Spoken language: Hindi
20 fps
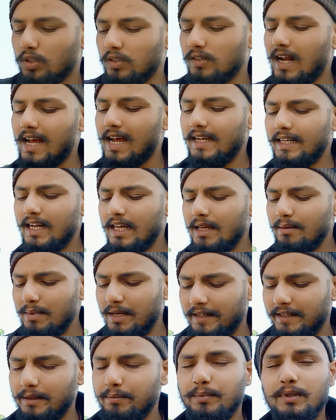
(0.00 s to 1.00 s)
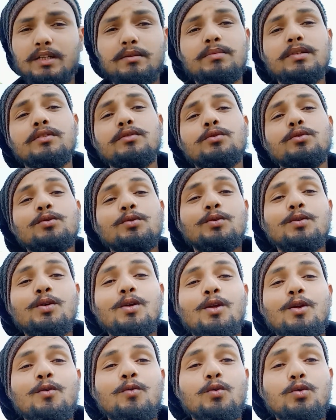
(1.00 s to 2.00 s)
उतना ही नहीं मेरे प्रिय
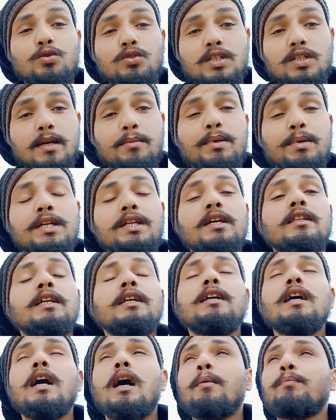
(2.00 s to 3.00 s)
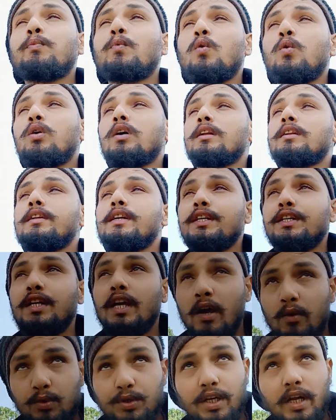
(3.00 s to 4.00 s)
बंधु उससे भी अधिक आपको करने की
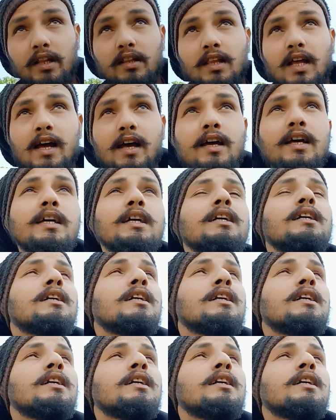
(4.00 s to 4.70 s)
आवश्यकता है